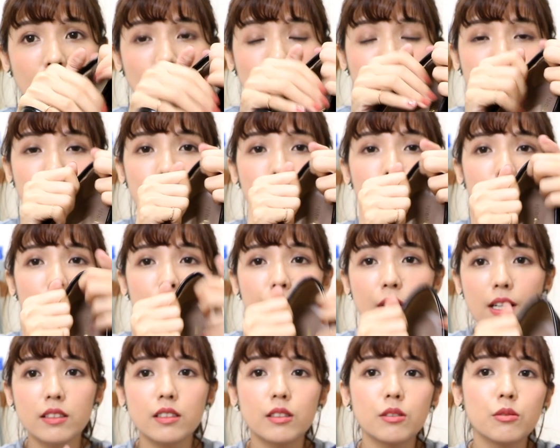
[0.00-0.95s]
学我的
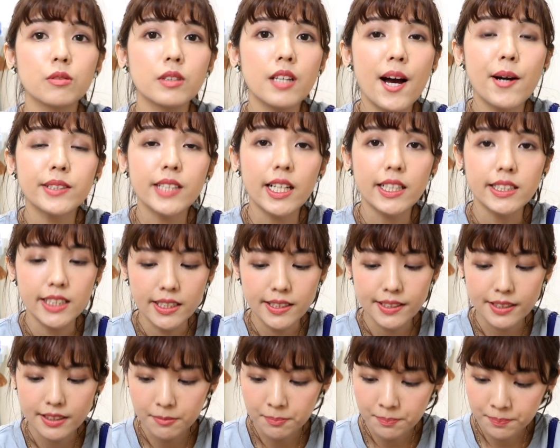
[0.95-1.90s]
方式去挑一下鞋
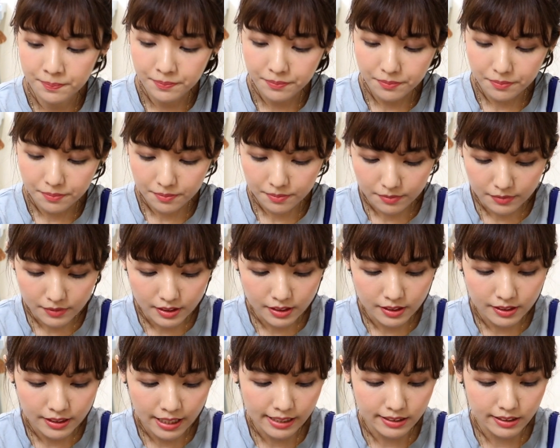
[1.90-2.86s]
子。
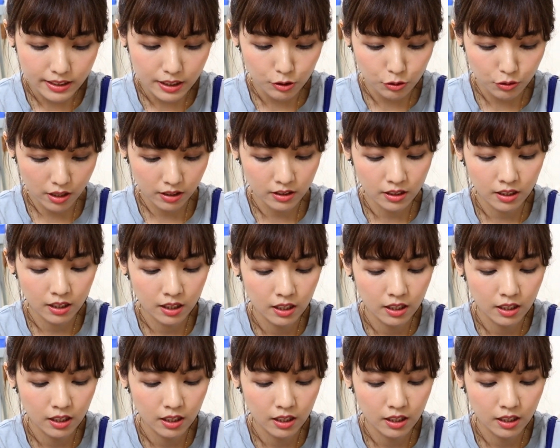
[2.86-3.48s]
那这一双，